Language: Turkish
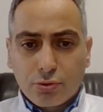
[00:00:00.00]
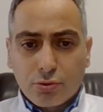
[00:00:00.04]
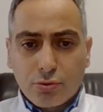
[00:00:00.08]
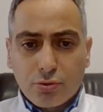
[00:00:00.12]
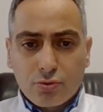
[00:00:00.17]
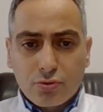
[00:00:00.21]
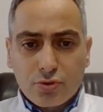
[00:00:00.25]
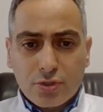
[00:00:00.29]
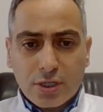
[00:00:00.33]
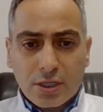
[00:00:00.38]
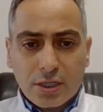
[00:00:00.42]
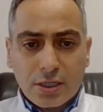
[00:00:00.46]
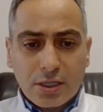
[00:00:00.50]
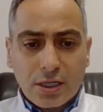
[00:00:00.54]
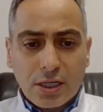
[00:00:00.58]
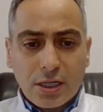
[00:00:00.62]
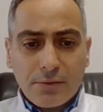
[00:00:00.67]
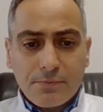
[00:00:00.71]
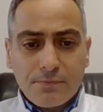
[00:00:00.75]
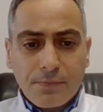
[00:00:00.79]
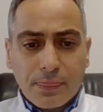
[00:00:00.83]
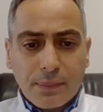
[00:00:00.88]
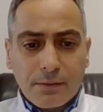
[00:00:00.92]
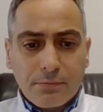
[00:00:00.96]

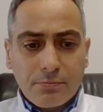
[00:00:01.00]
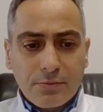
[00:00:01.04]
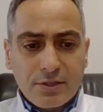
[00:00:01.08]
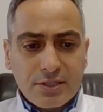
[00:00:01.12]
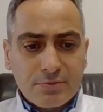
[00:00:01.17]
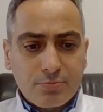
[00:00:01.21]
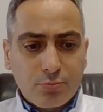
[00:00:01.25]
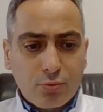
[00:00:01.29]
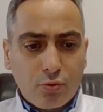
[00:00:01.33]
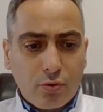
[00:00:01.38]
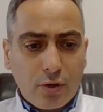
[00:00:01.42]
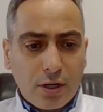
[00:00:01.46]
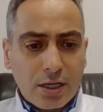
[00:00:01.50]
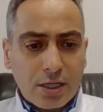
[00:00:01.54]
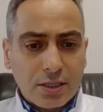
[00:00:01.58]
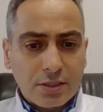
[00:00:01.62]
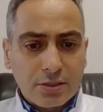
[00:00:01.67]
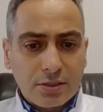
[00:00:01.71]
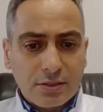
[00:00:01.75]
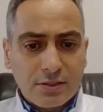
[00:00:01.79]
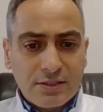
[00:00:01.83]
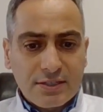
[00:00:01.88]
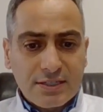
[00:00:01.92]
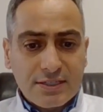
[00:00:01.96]
üzerine biz bu
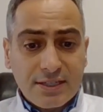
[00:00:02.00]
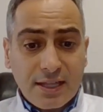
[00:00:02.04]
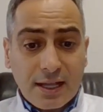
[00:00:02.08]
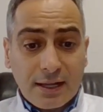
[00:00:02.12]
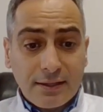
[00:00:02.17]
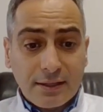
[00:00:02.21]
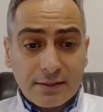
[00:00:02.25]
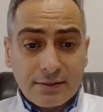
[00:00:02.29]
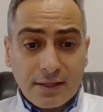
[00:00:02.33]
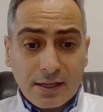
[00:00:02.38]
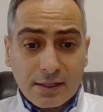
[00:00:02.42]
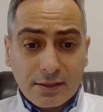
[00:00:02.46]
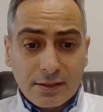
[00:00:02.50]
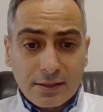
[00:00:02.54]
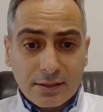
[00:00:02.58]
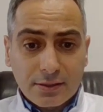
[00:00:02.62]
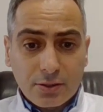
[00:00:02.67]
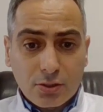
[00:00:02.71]
vakanın distal yatakları da